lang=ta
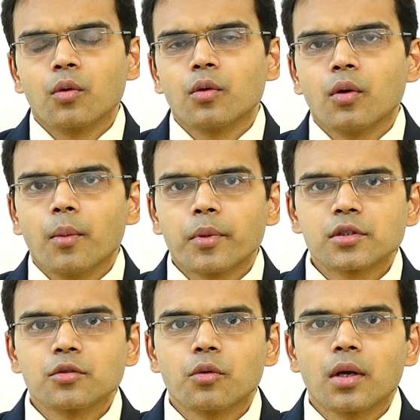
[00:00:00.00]
ஒரு
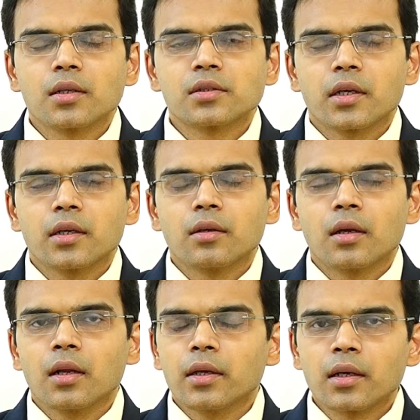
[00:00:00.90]
ஆப்ரேஷனுக்கு உண்டான ஸ்ட்ரெயின்
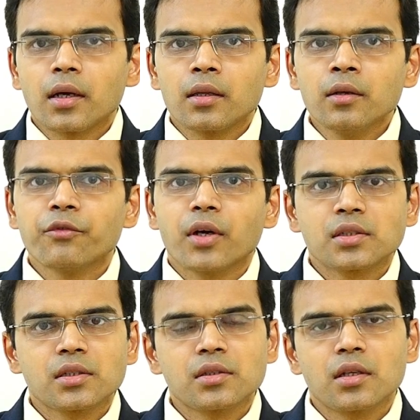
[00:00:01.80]
எல்லாம் இருக்காது
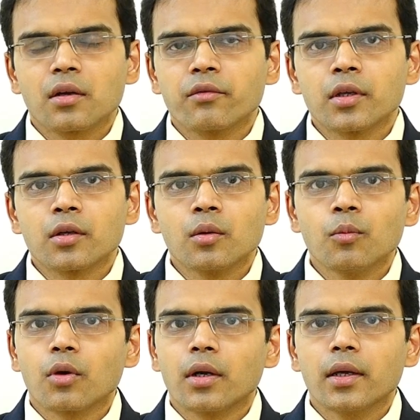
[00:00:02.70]
ஃபாஸ்டஸ்ட் ரெக்கவரி
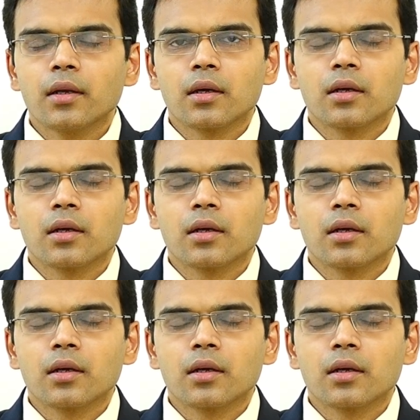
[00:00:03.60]
இருக்கும் ஒன் டே